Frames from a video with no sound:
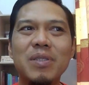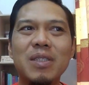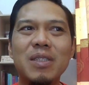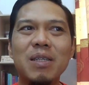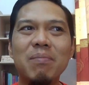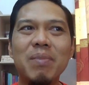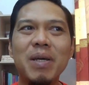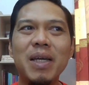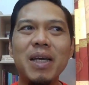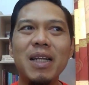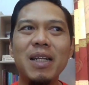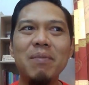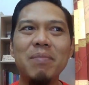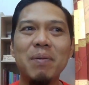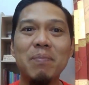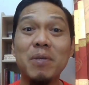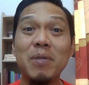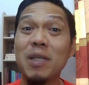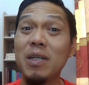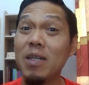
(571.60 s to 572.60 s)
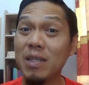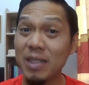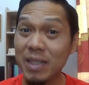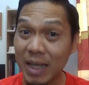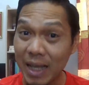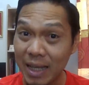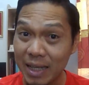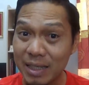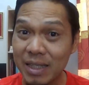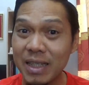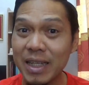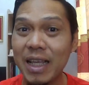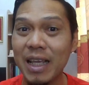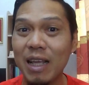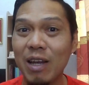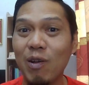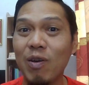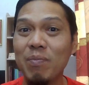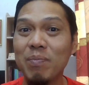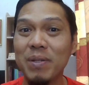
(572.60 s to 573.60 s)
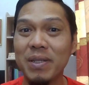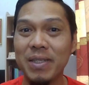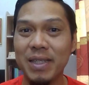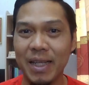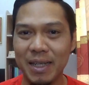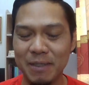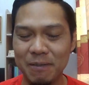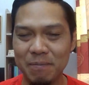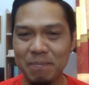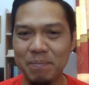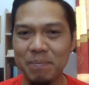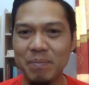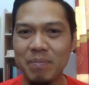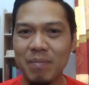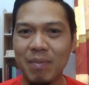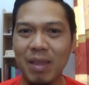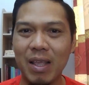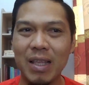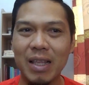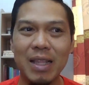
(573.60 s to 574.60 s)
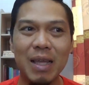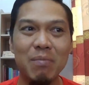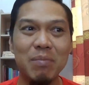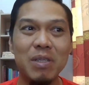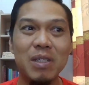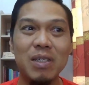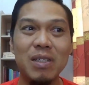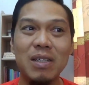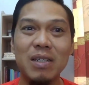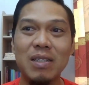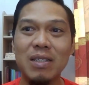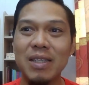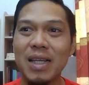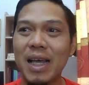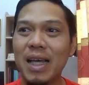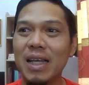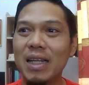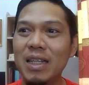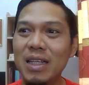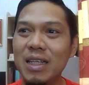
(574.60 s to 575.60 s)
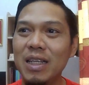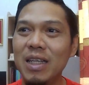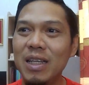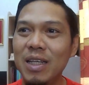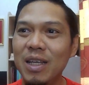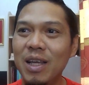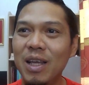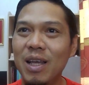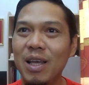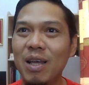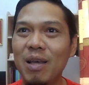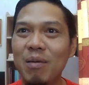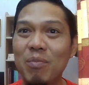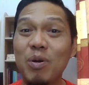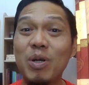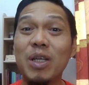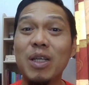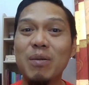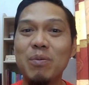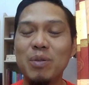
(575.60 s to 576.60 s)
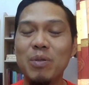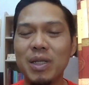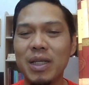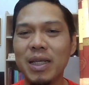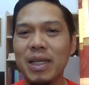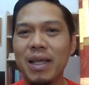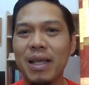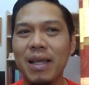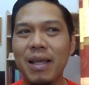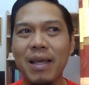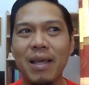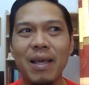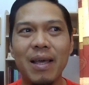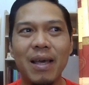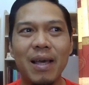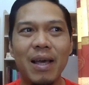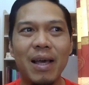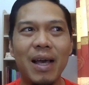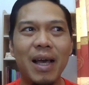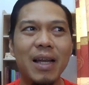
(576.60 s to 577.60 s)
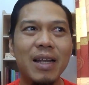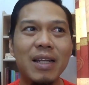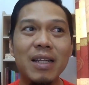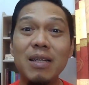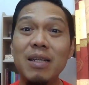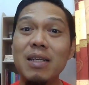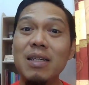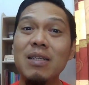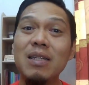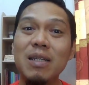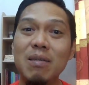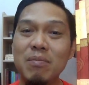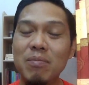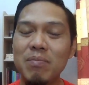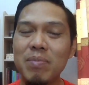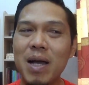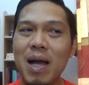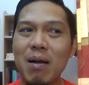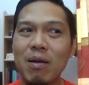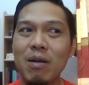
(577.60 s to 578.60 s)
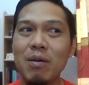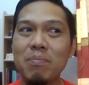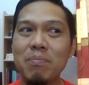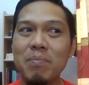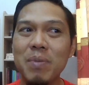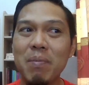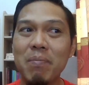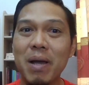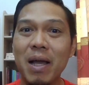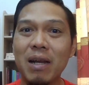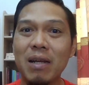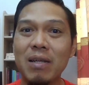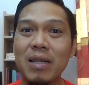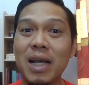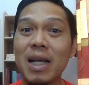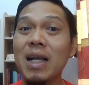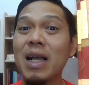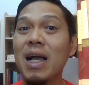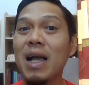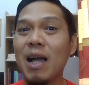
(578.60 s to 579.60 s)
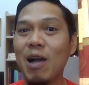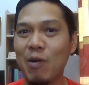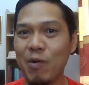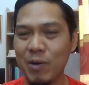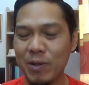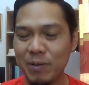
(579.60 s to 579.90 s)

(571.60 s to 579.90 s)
จะไม่ได้แบบเชิงสายเสน่ห์ร้อยเปอร์เซ็นต์แต่เป็นเชิงสายที่พอดีพอดี อันที่นึกถึง ภาพก็ประมาณนักข่าว